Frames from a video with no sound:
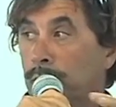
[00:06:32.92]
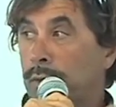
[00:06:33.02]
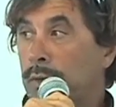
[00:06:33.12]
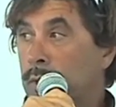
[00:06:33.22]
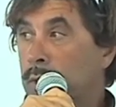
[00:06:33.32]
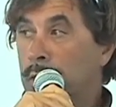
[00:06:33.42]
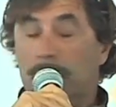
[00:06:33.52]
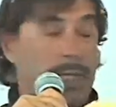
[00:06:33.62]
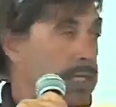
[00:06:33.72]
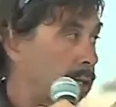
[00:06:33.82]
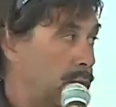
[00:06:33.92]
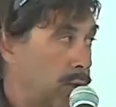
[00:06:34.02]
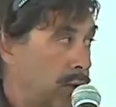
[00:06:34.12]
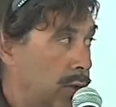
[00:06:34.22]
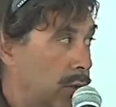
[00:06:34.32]
Il faut toujours se
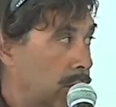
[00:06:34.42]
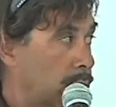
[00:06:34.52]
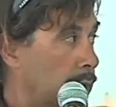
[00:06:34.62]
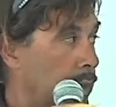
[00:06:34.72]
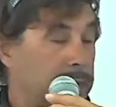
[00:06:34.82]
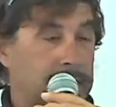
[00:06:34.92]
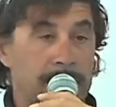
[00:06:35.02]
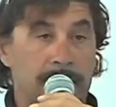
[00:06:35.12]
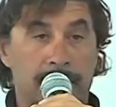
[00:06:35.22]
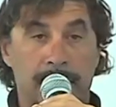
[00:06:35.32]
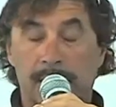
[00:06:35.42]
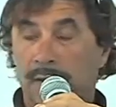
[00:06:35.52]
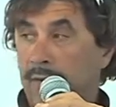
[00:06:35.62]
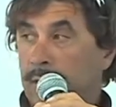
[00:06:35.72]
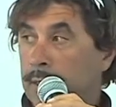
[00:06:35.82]
mettre euh, d'accord.